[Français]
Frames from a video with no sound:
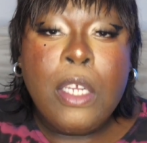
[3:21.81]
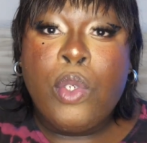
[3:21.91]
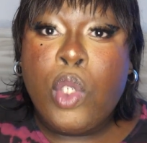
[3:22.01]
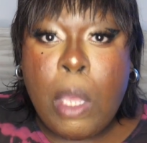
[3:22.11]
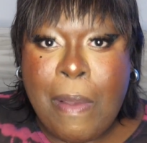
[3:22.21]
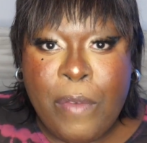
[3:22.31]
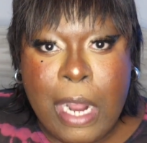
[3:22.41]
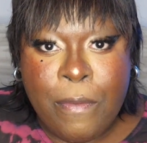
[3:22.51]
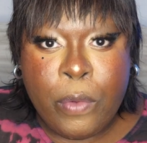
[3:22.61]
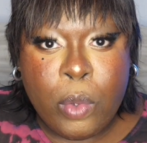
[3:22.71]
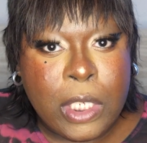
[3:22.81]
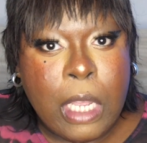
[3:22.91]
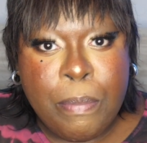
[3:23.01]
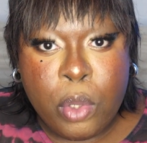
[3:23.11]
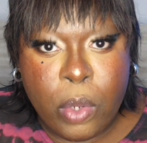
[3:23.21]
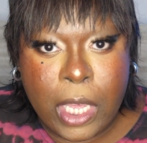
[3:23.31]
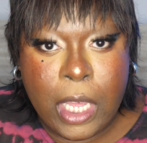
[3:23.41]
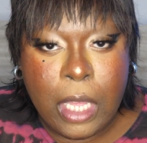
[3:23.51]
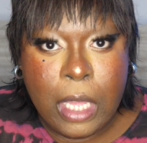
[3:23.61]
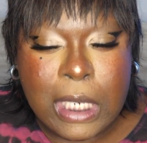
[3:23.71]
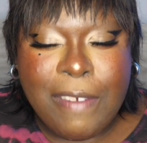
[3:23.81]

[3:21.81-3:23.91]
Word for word: Juste quand il la photo, j'étais un peu choqué.